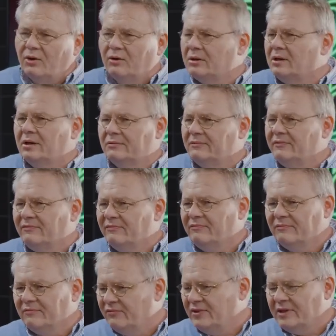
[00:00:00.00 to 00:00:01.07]
oder
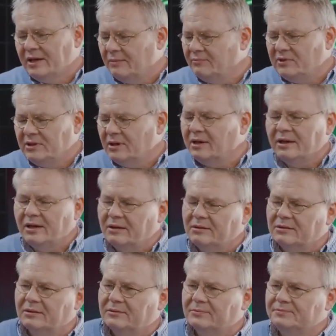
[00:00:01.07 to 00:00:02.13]
wie haben die
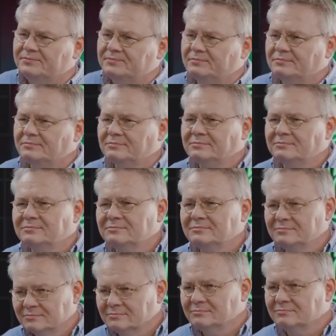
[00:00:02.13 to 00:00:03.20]
reagiert? Also es
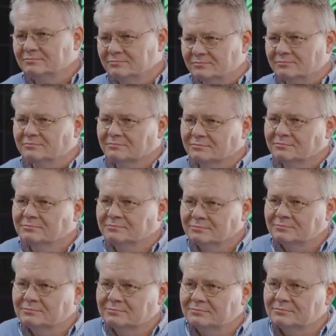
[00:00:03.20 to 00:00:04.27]
war genau so, ähm,
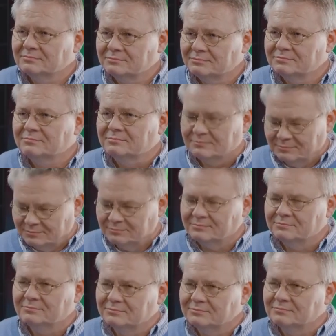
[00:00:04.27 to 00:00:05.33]
wie du es gerade gesagt hast. Also die,